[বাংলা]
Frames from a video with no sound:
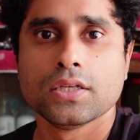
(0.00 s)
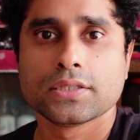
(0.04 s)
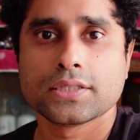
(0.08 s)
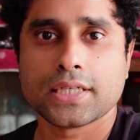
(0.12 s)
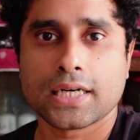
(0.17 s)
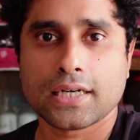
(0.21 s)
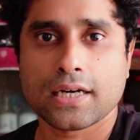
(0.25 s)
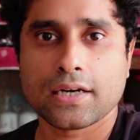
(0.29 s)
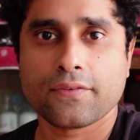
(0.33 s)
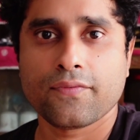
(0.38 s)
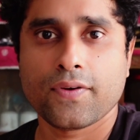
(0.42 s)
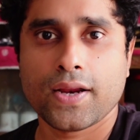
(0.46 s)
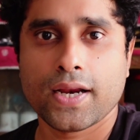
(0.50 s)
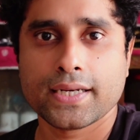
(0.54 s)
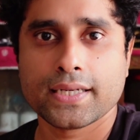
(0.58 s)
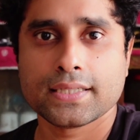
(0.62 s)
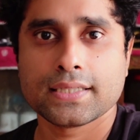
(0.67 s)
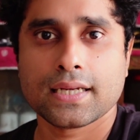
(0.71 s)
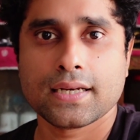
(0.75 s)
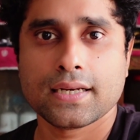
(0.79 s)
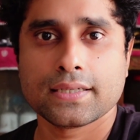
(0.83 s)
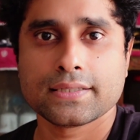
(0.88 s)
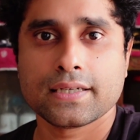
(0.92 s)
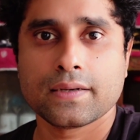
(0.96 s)
চার্টার ফ্লাইটে
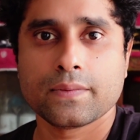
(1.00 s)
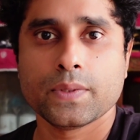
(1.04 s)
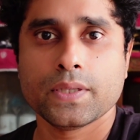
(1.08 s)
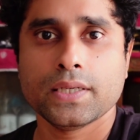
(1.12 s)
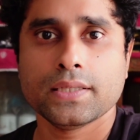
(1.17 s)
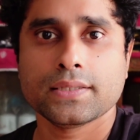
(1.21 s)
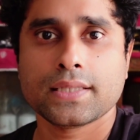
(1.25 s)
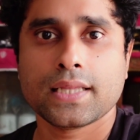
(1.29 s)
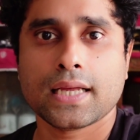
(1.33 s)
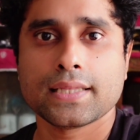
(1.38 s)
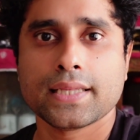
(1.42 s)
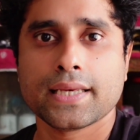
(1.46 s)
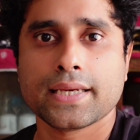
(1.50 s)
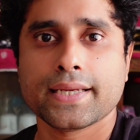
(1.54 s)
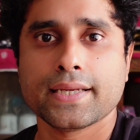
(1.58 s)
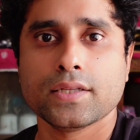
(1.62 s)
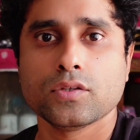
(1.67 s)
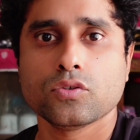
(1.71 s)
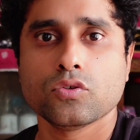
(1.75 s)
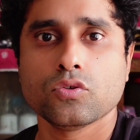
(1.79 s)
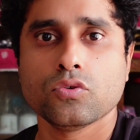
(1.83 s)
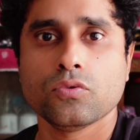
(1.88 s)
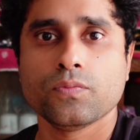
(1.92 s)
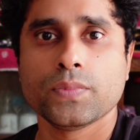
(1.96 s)
যারা যাবে তাদের
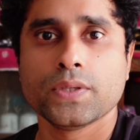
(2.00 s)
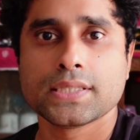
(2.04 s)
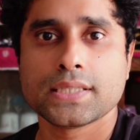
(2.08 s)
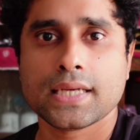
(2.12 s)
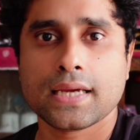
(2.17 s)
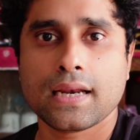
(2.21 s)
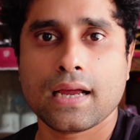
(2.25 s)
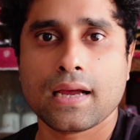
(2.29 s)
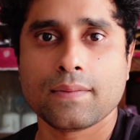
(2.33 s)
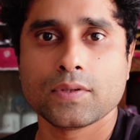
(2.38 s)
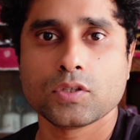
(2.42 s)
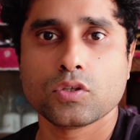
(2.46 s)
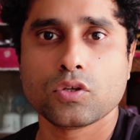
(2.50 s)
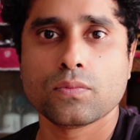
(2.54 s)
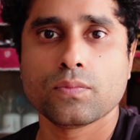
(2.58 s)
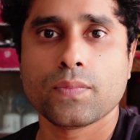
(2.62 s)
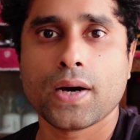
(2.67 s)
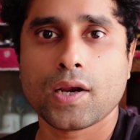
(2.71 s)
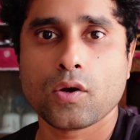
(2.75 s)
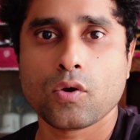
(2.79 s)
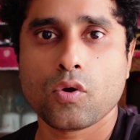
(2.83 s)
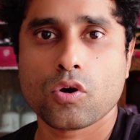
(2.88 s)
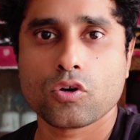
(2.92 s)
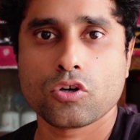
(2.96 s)
কিন্তু ভিসার আবেদন
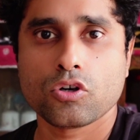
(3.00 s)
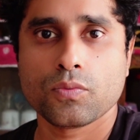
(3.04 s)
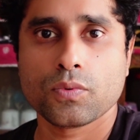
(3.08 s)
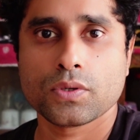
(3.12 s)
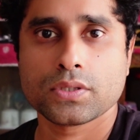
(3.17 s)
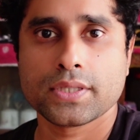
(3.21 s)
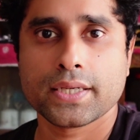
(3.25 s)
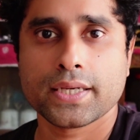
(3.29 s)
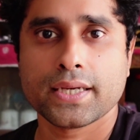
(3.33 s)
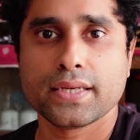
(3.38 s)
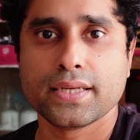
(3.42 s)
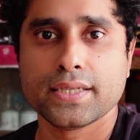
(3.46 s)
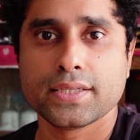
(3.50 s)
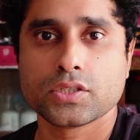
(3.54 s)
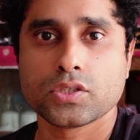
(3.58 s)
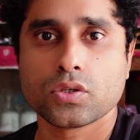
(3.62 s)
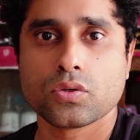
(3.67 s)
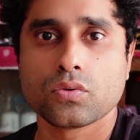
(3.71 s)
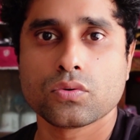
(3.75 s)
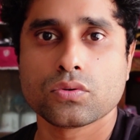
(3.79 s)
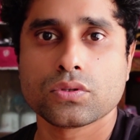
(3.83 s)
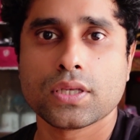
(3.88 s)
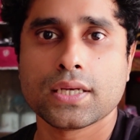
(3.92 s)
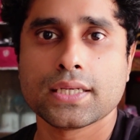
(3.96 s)
বারো অক্টোবর থেকে
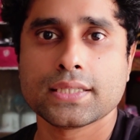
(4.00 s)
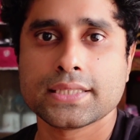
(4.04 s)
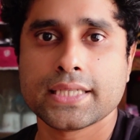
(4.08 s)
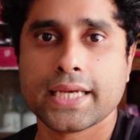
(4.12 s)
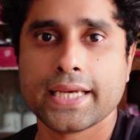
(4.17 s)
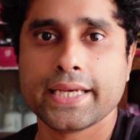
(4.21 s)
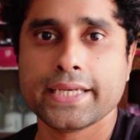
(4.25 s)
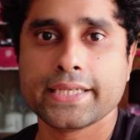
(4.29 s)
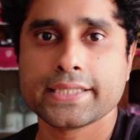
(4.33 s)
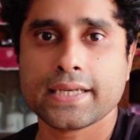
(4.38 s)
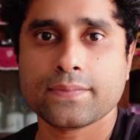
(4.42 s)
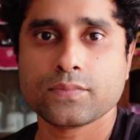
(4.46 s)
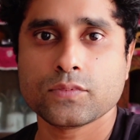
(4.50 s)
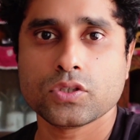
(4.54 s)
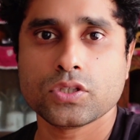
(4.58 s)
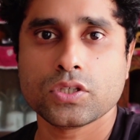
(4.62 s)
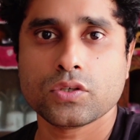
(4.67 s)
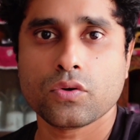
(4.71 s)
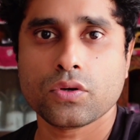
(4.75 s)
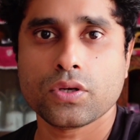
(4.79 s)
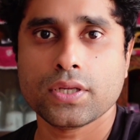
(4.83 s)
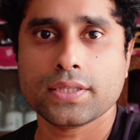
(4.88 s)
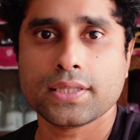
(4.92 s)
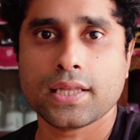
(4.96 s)
নিচ্ছিল তাহলে সেই হিসাব যদি
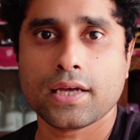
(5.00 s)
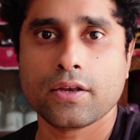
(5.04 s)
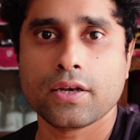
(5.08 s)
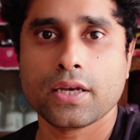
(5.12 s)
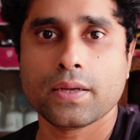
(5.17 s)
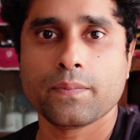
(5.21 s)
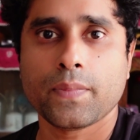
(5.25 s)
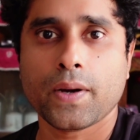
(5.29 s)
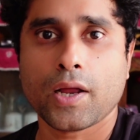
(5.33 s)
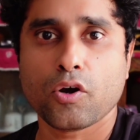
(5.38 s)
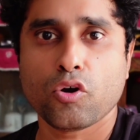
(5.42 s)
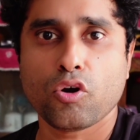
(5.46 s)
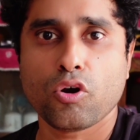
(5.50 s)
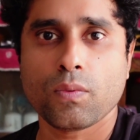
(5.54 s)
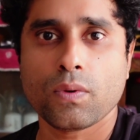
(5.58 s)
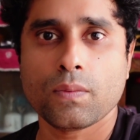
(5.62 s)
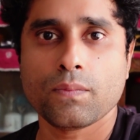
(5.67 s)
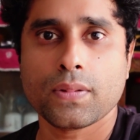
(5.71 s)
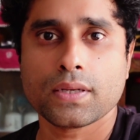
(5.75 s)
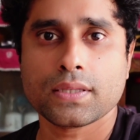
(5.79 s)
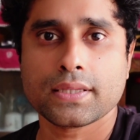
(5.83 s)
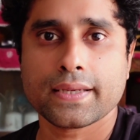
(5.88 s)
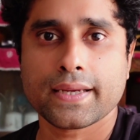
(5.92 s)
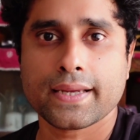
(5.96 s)
করি তাহলে বারো
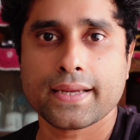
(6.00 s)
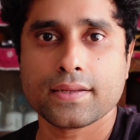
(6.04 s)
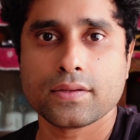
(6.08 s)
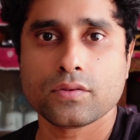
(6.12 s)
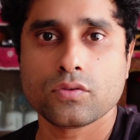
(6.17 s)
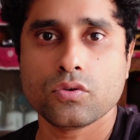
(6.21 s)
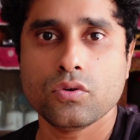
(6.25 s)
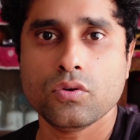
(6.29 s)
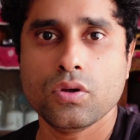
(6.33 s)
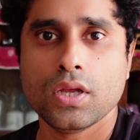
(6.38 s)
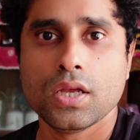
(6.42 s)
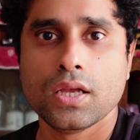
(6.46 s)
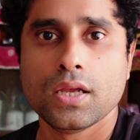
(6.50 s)
নভেম্বর থেকে কিন্তু